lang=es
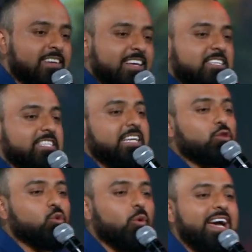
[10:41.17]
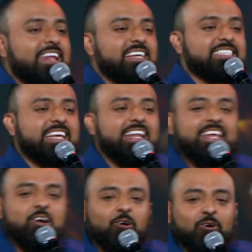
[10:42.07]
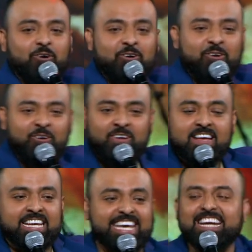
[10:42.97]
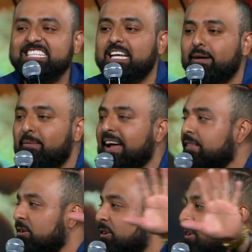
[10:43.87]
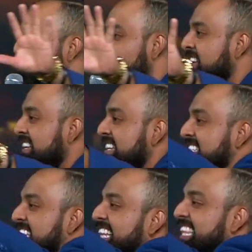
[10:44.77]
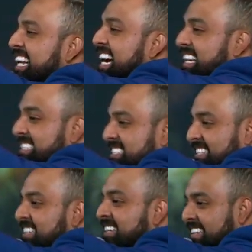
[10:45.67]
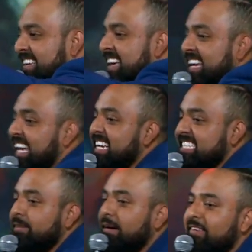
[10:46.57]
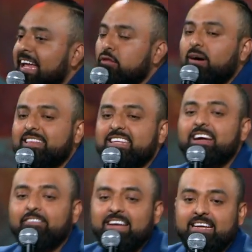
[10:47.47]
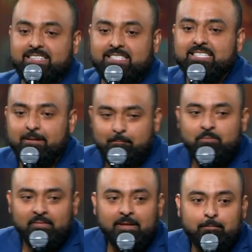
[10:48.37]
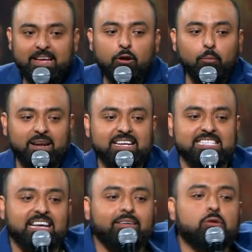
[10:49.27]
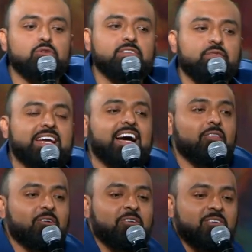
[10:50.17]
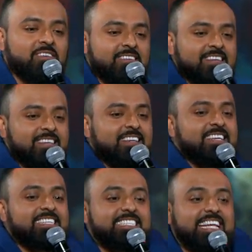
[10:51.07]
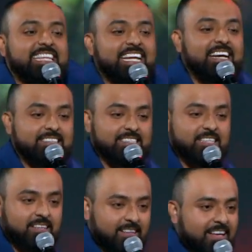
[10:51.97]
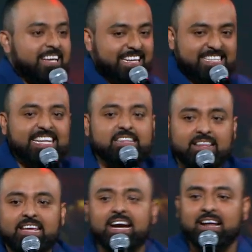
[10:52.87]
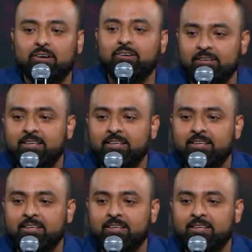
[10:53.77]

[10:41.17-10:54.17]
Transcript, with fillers: Si tú eres el Hijo. ¿Quién estaba hablando? Satanás. ¿Quién estaba hablando a través del hombre que estaba crucificado? Satanás. ¿Quieres que te diga algo?